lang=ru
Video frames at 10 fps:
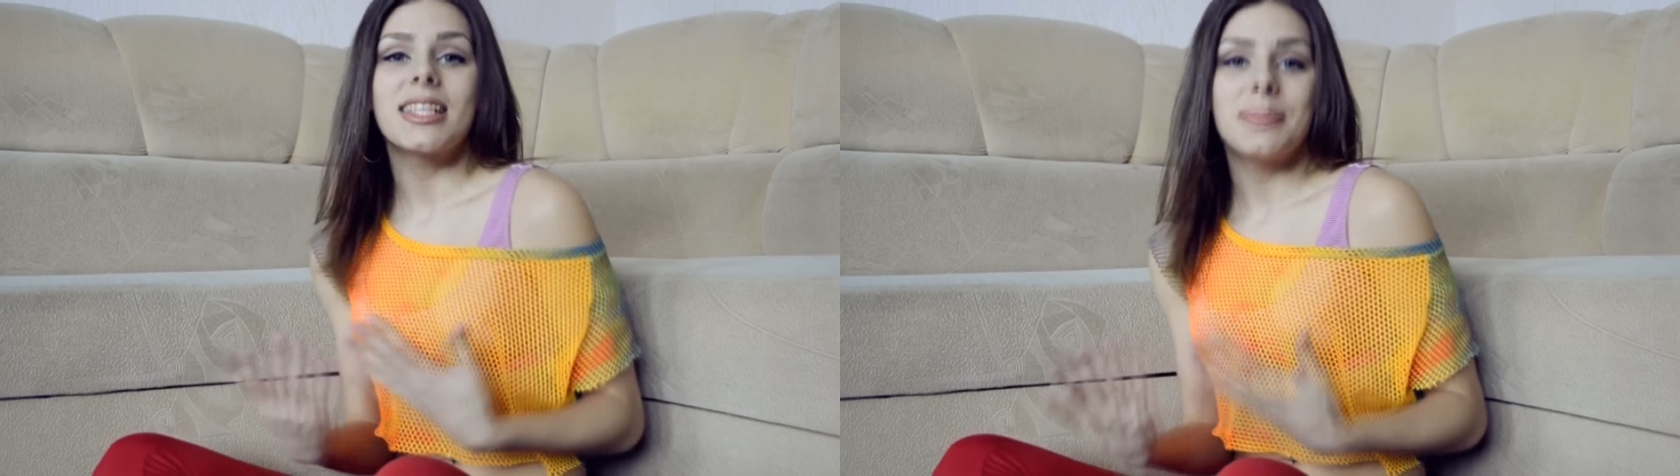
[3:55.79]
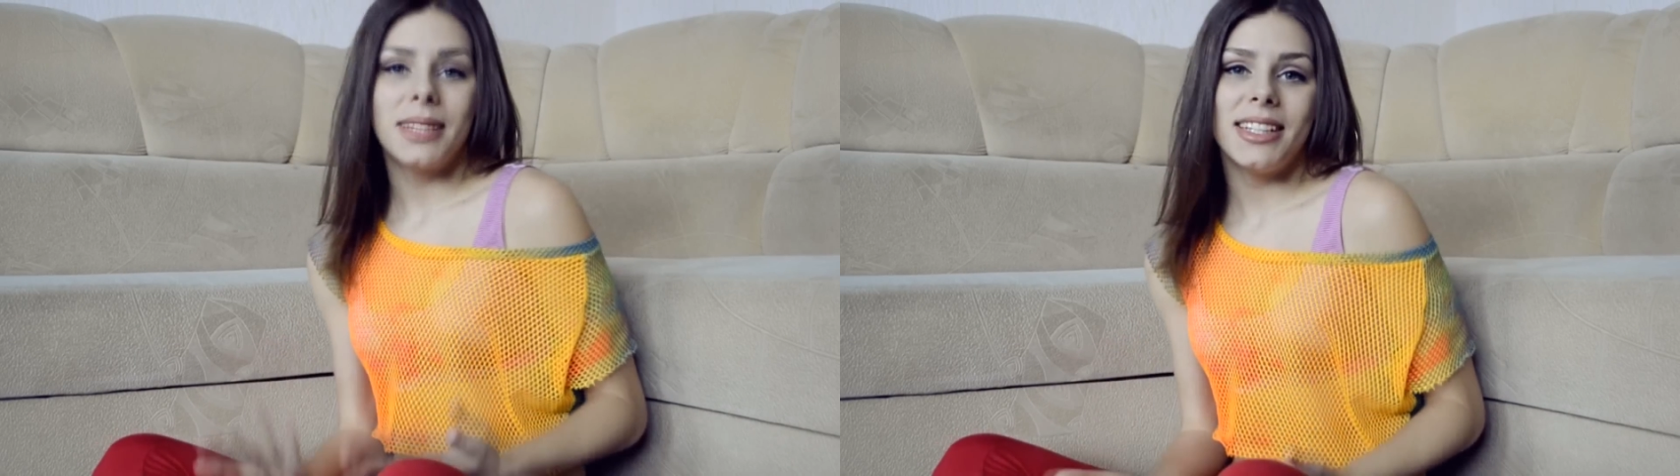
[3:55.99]

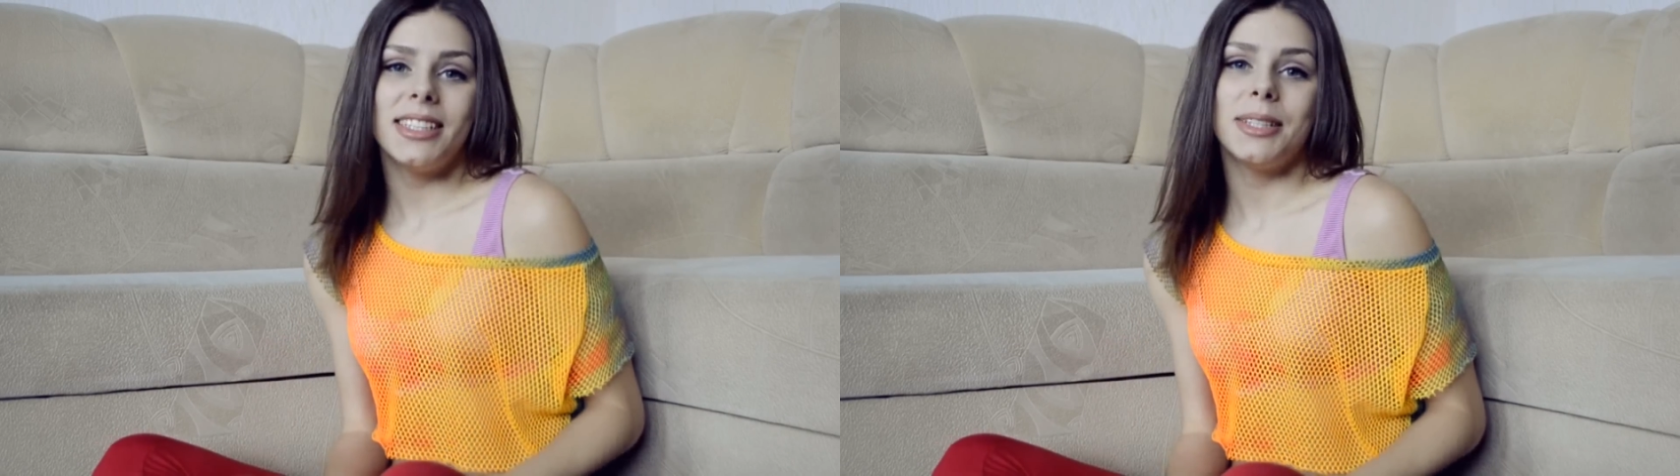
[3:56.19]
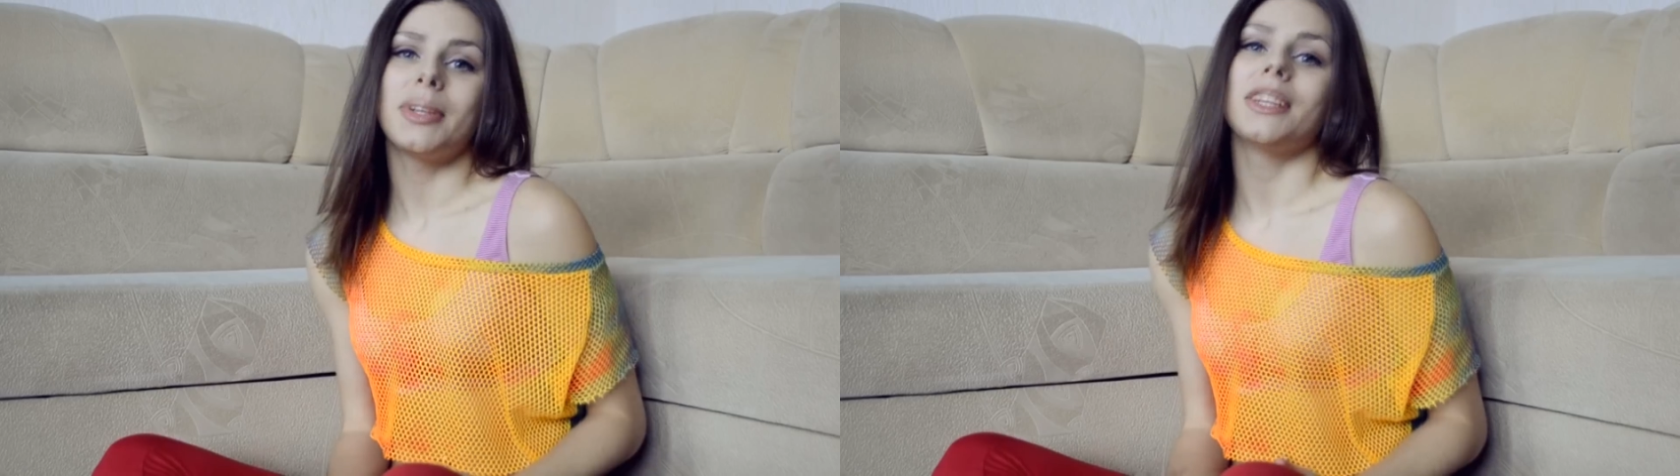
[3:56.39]

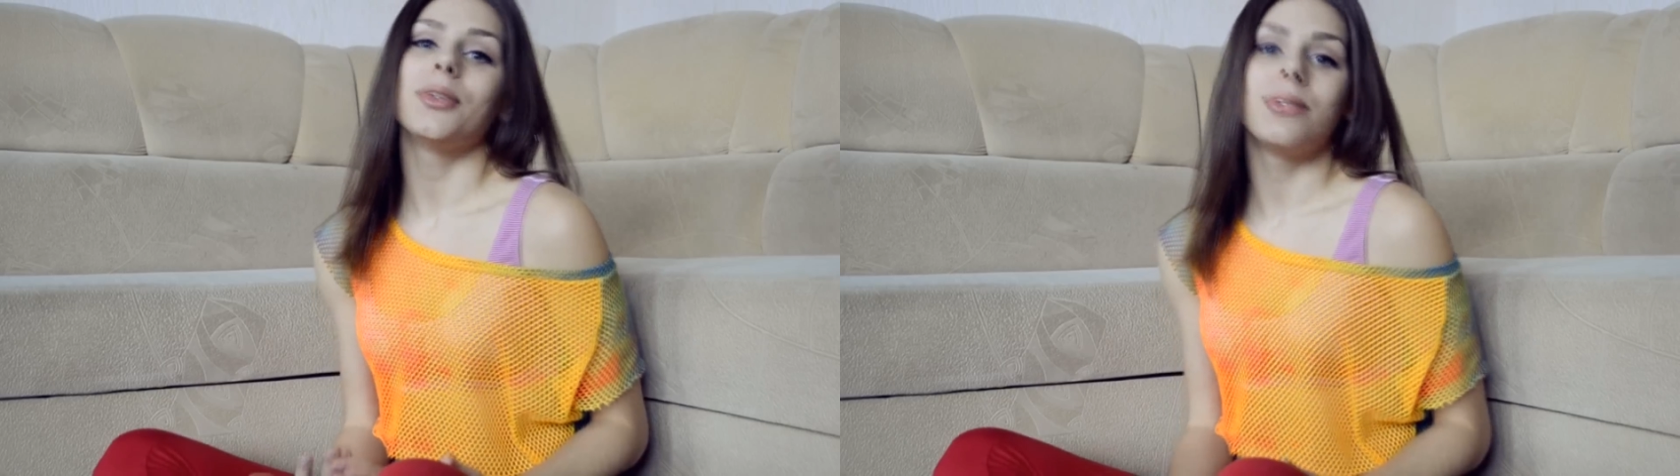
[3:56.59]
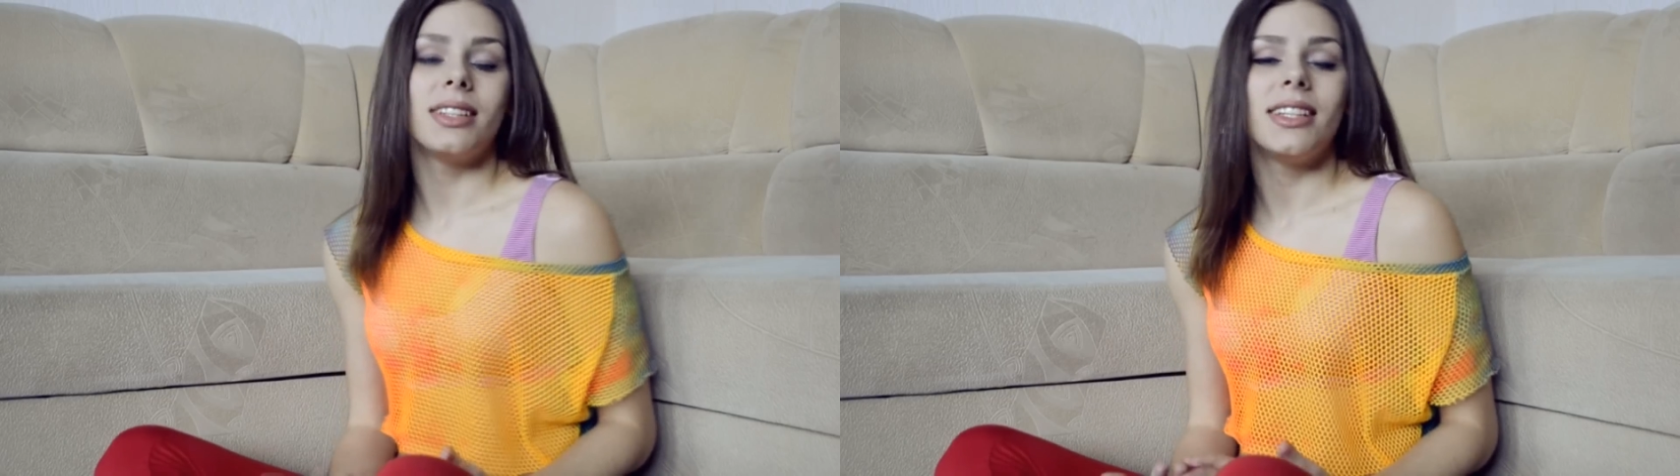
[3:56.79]
Смотрите мои
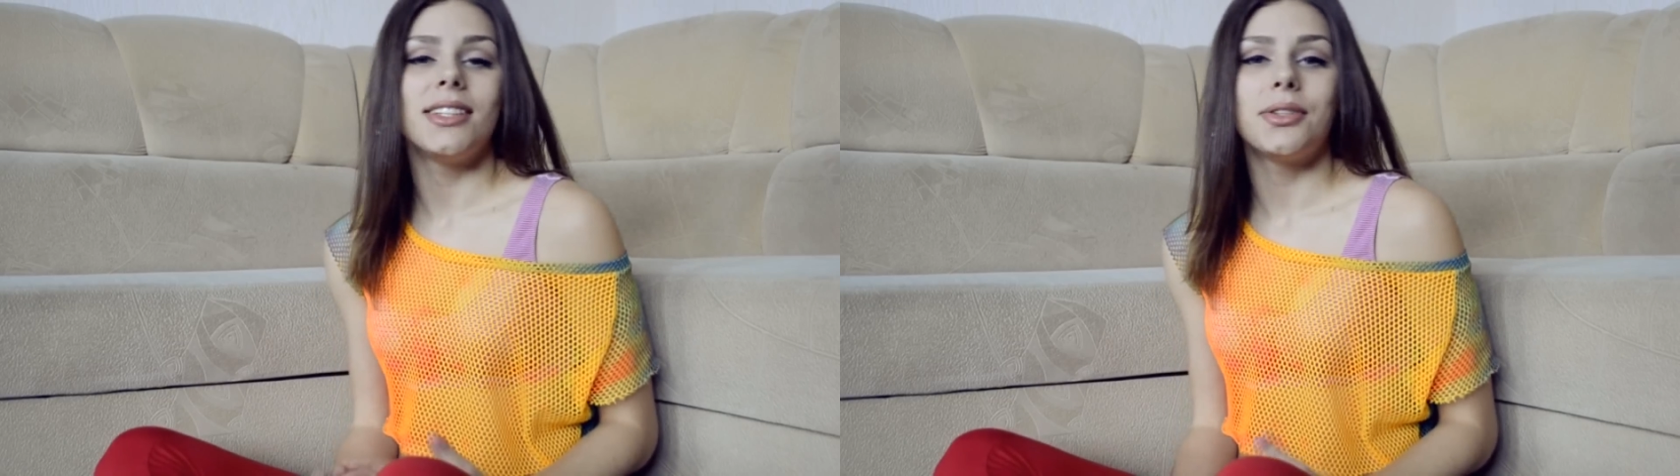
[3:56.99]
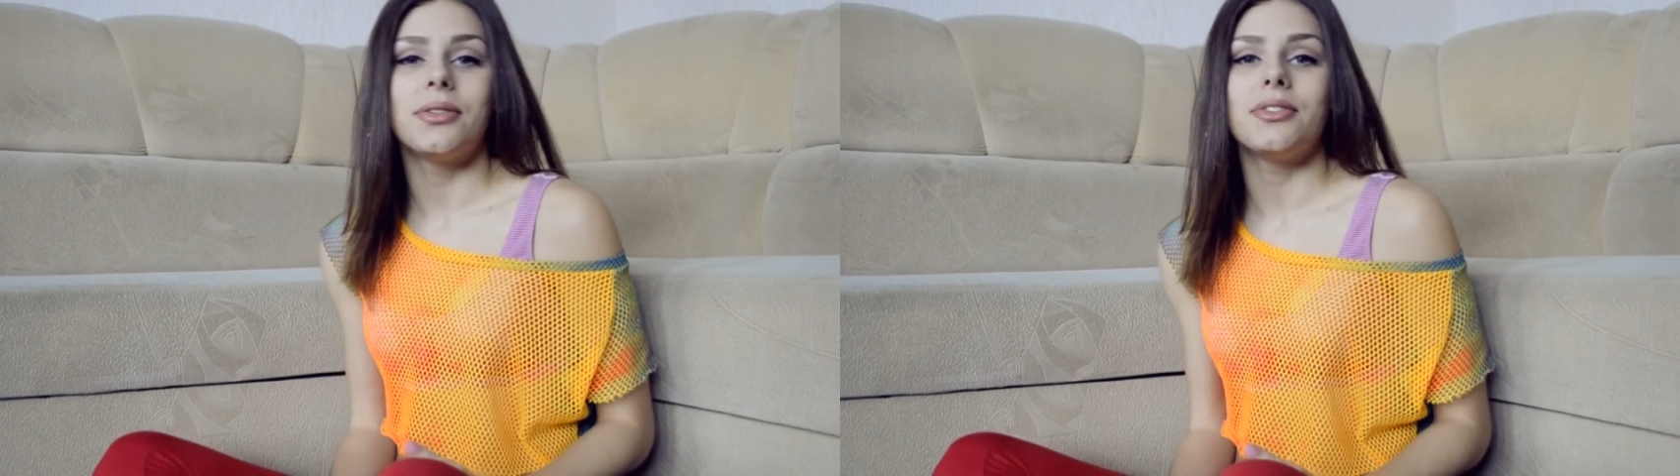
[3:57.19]
новые
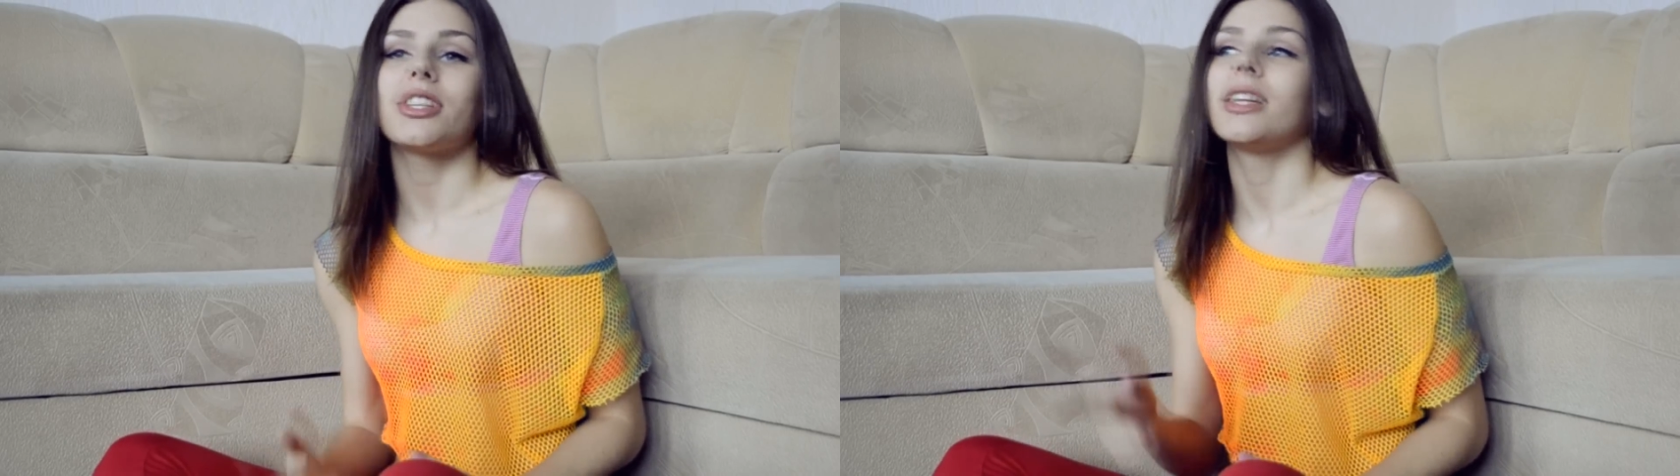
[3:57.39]
тренировочки